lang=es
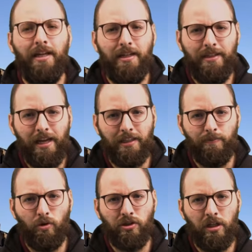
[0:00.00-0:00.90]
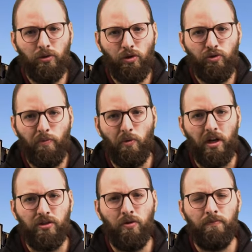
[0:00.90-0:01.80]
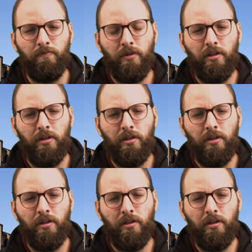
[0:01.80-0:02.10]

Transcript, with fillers: del 10% de su población.